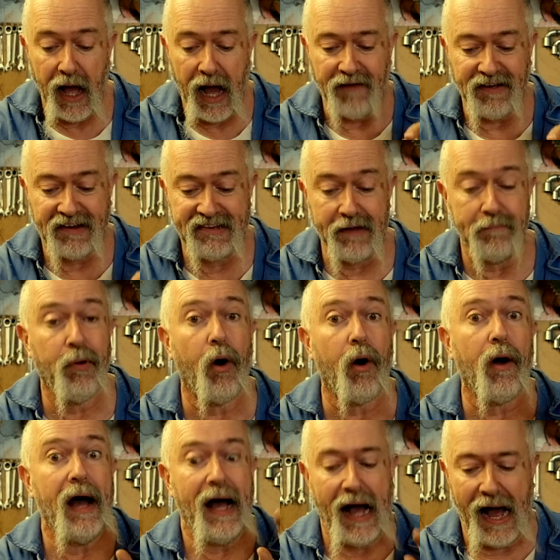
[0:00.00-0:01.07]
avec ses
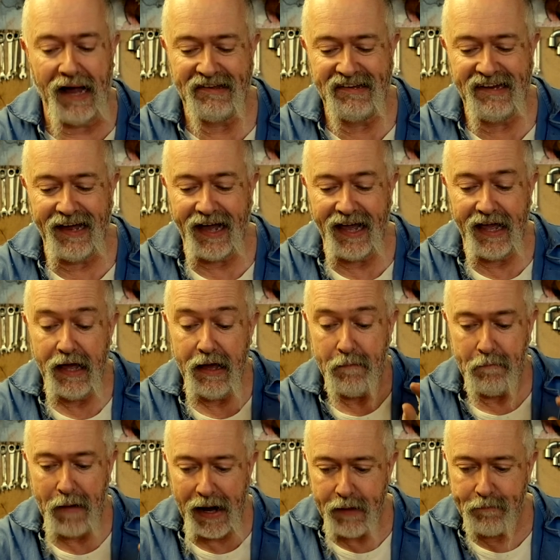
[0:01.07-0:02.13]
bords acérés,
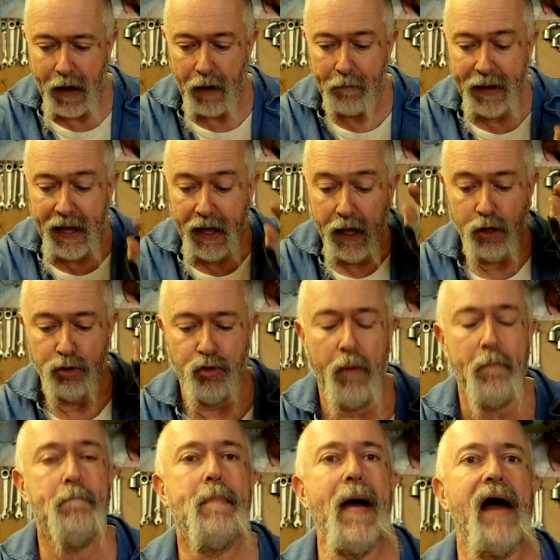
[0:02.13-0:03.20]
mal ébarbés, de
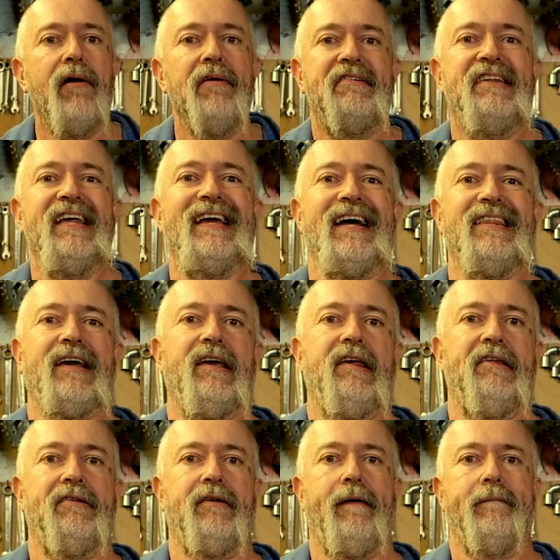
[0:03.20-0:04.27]
belles
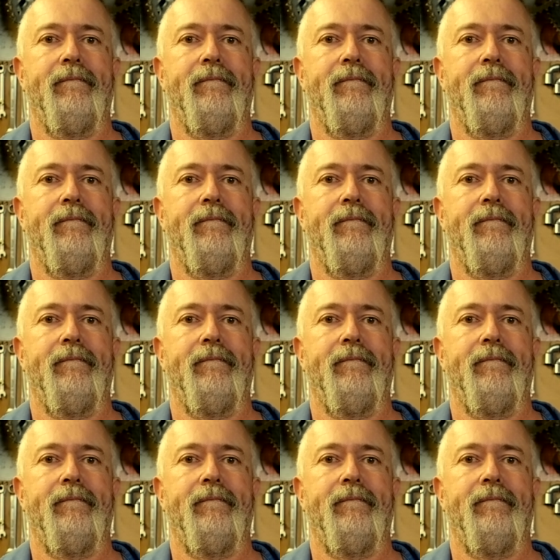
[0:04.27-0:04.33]
cicatrices